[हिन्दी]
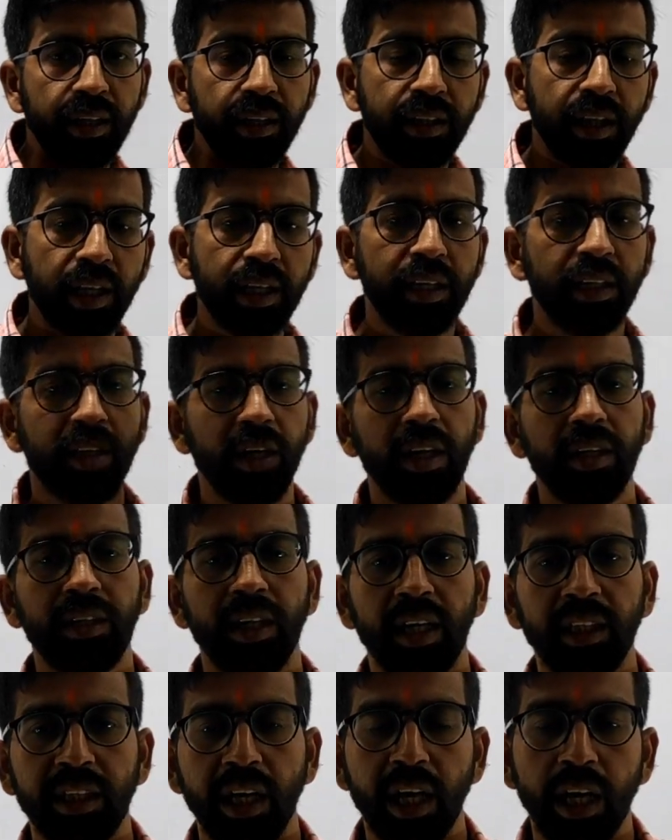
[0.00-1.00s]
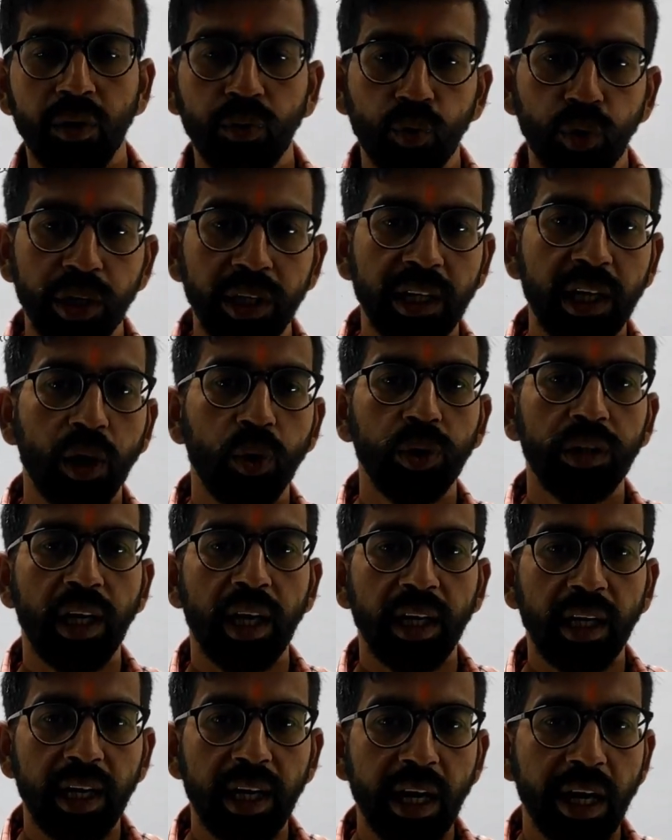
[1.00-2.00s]
या कितना ज़्यादा है वही क्या हो
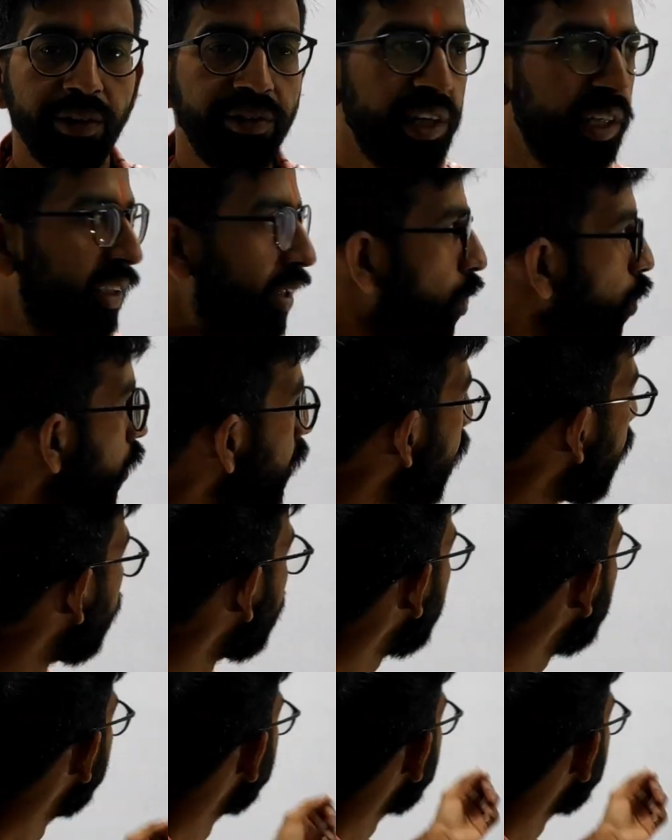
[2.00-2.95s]
जाएगा डेविएशन हो जाएगा